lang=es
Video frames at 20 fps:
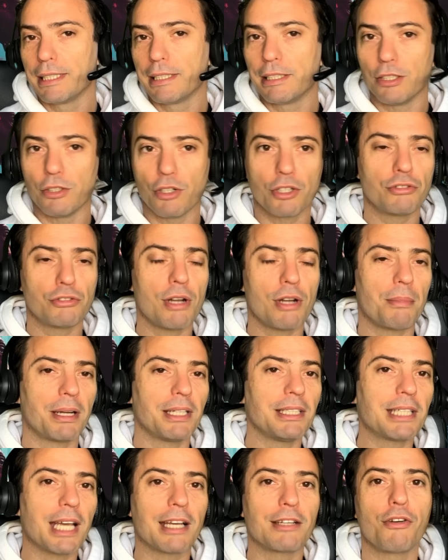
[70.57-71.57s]
sino que es una
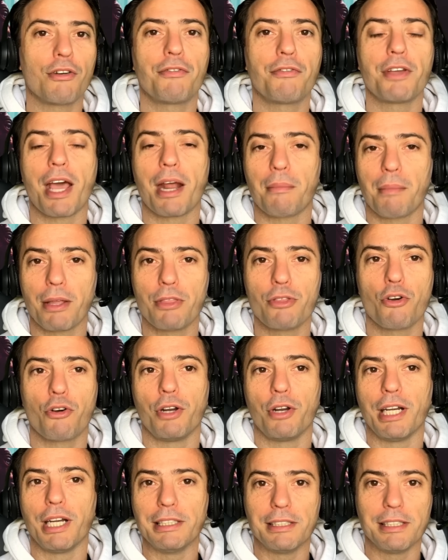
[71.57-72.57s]
planilla que yo fui armando
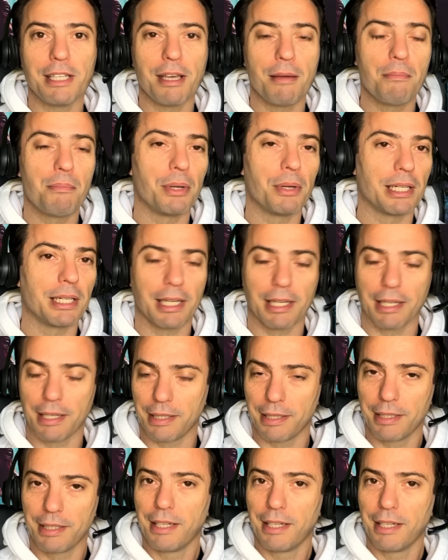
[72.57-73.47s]
con el tiempo y que